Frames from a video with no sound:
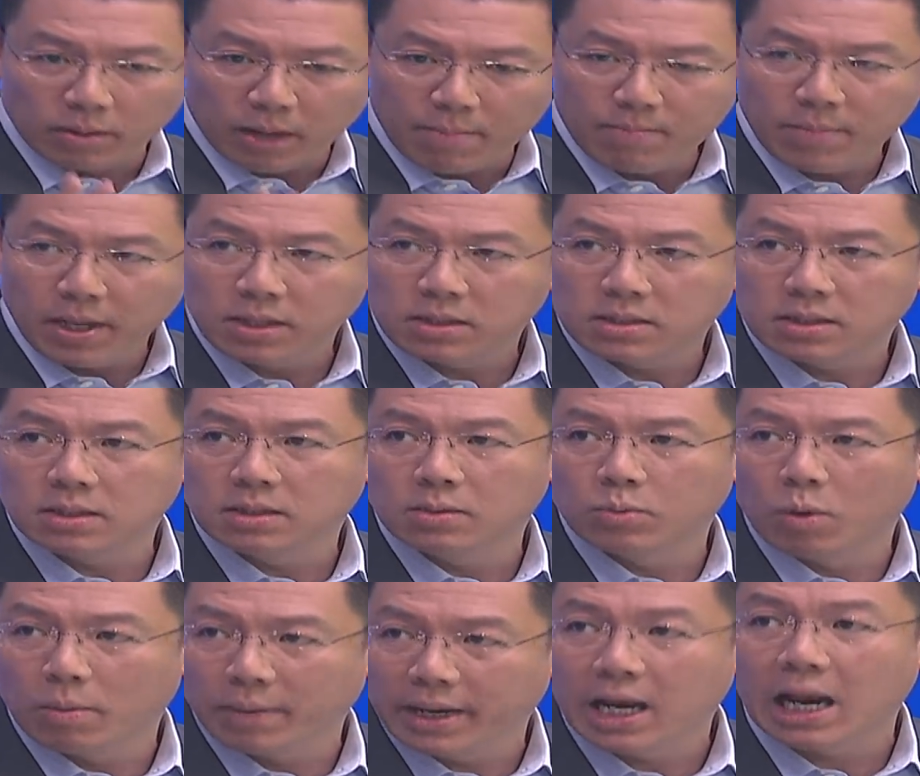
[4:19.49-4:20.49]
人民是
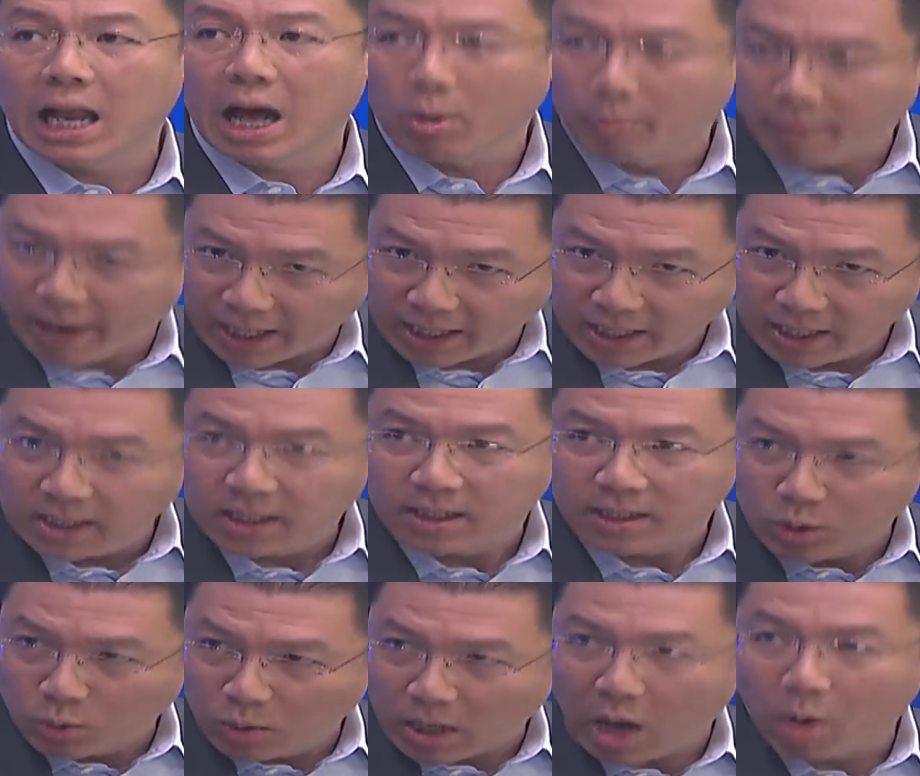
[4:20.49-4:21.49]
我们的老板，
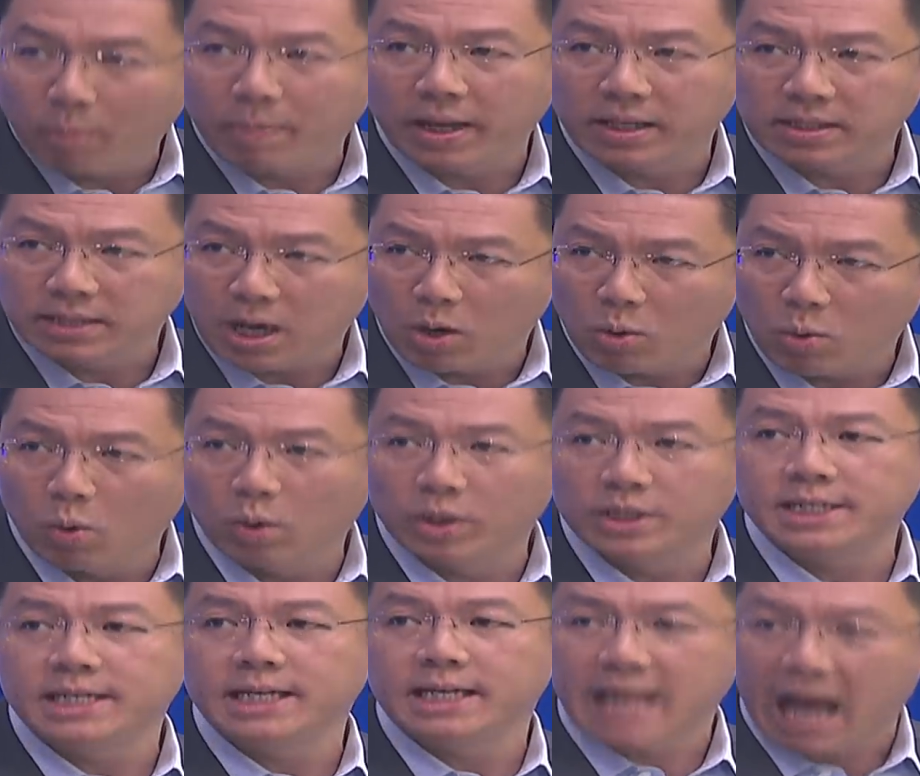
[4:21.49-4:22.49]
由老板向伙
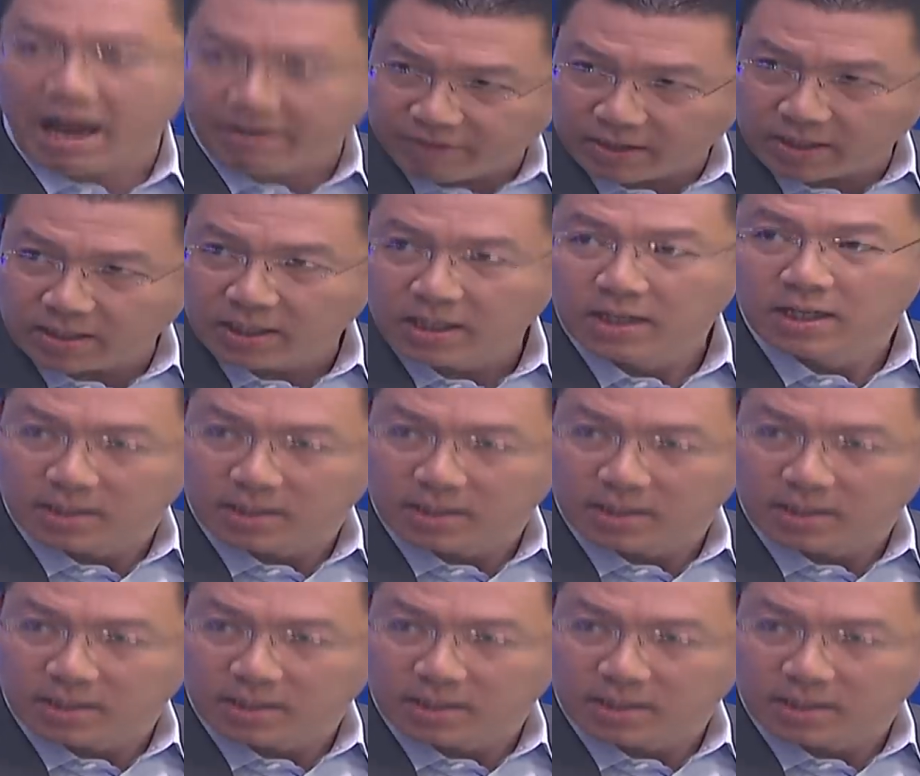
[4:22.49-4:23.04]
计打分。